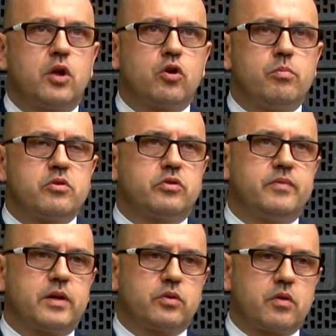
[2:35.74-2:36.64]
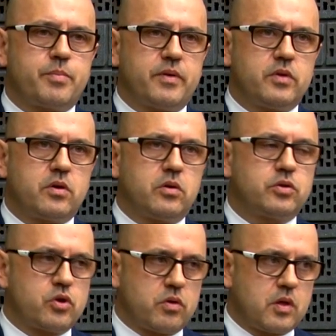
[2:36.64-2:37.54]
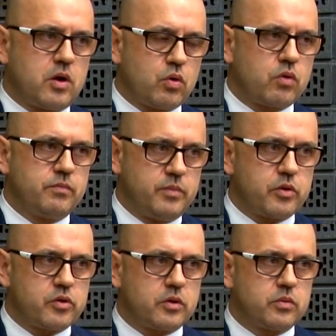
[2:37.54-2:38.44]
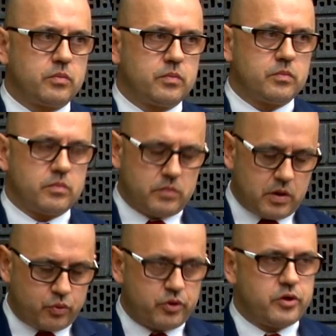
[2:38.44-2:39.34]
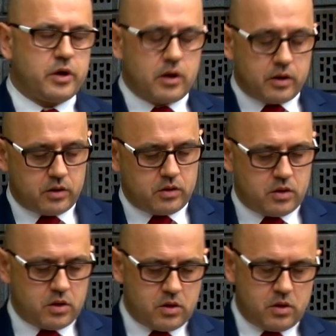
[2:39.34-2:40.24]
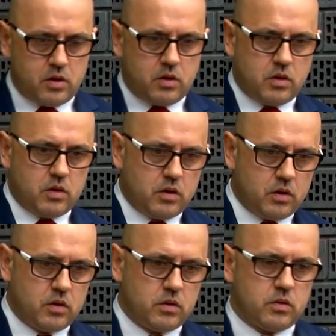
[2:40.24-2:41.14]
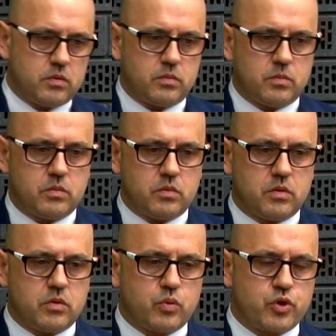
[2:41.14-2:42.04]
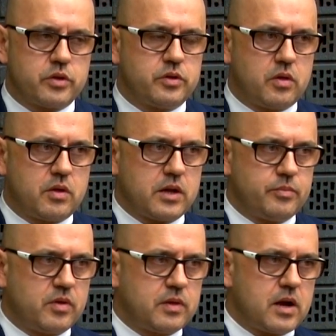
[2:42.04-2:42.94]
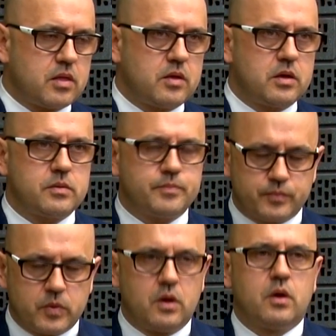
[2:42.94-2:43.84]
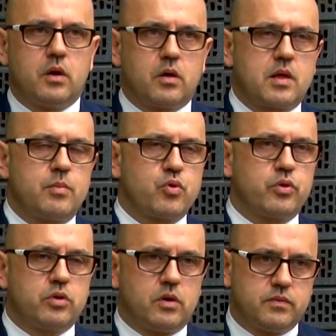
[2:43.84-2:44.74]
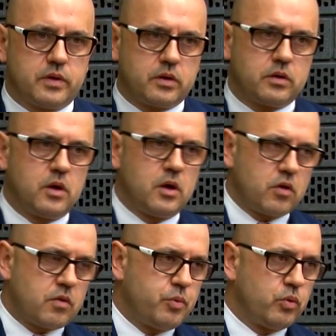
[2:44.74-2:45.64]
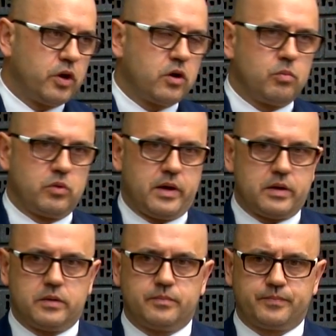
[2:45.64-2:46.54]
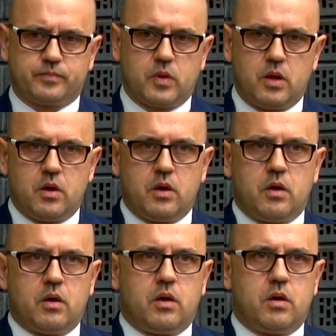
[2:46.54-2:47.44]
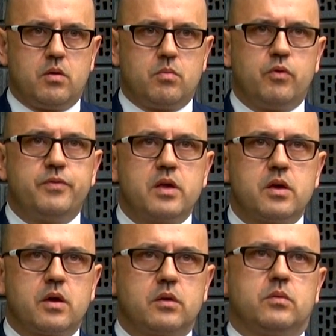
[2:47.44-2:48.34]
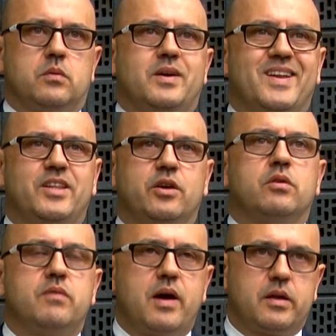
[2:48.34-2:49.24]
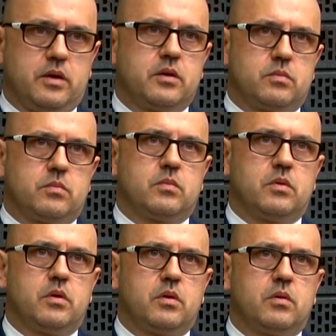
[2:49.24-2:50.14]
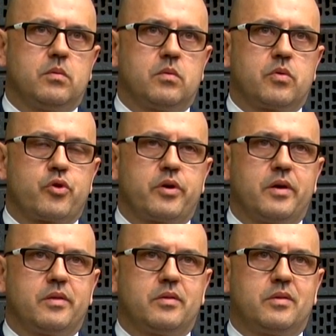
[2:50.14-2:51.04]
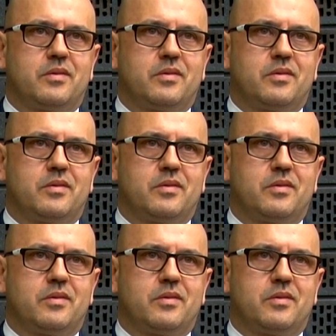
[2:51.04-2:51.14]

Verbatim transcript: Ta lokomotywa to jest pewnie około tysiąca osób w mieście. Nauczyciele, e, urzędnicy administracji samorządowej, spółki komunalne. E, mówienie, krytykowanie, e, że